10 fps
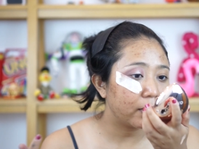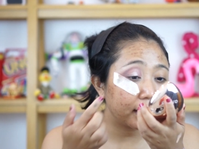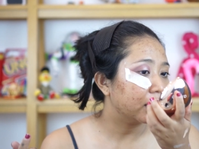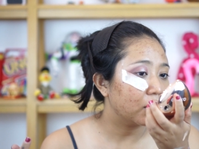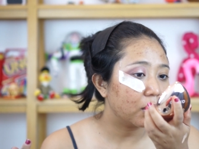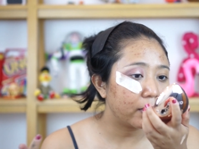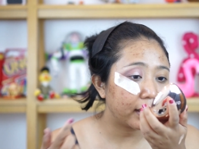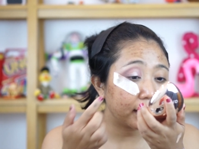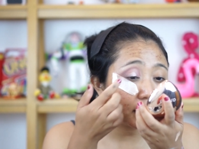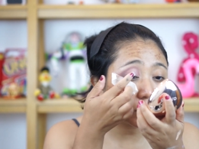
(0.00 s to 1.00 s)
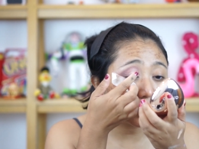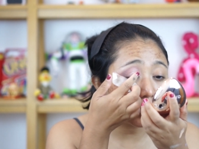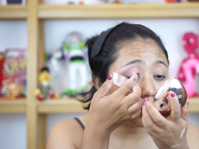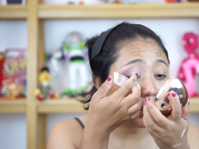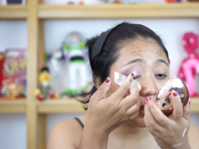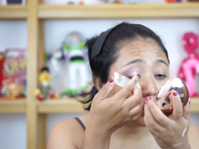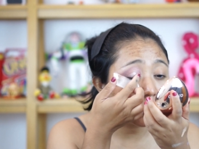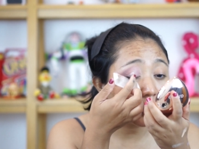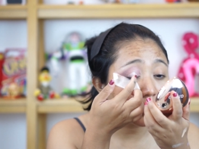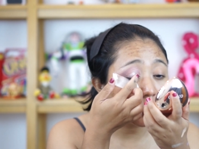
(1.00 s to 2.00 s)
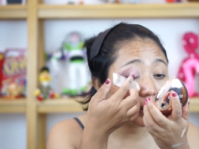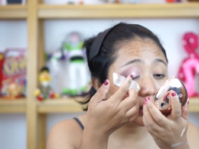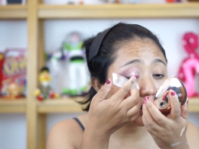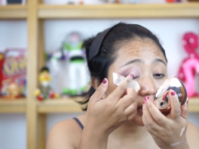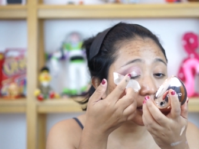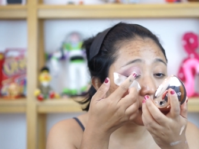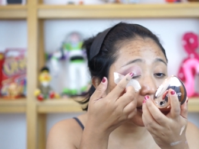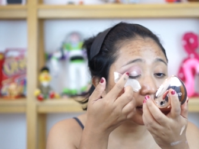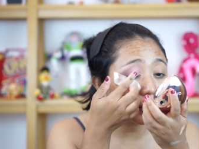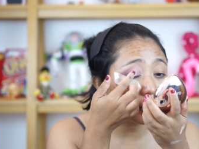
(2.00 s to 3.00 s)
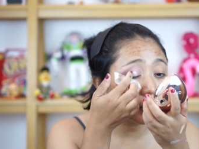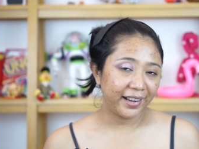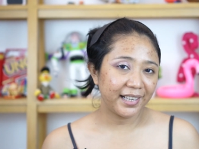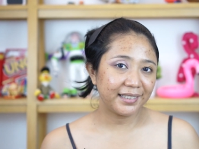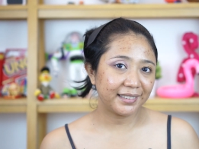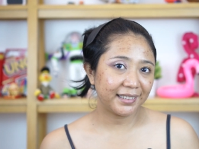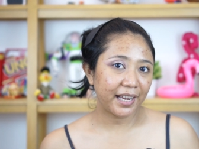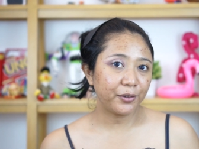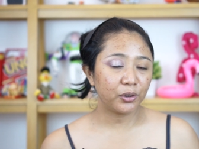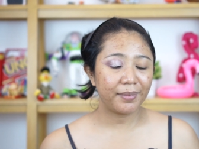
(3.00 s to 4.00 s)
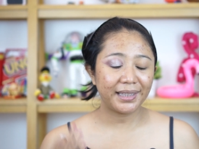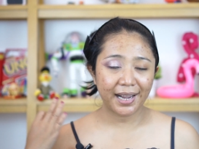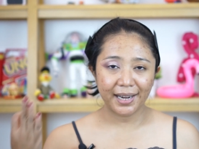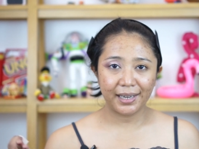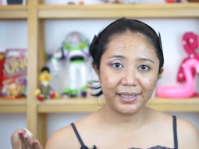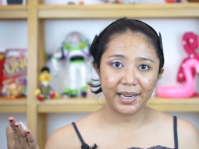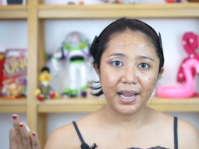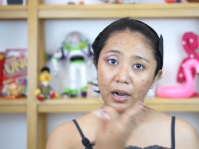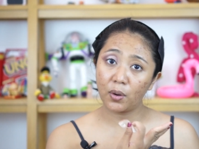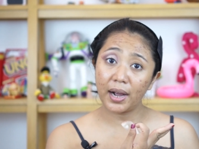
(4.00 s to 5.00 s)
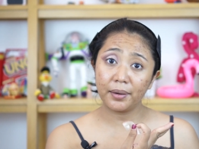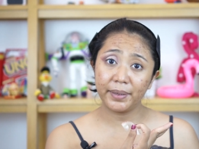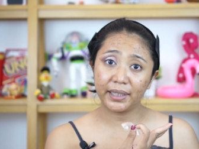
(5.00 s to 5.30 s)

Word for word: lihat dong warnanya langsung keluar dan cantik banget. Oke, okay, selesai untuk mata kanannya. Aku akan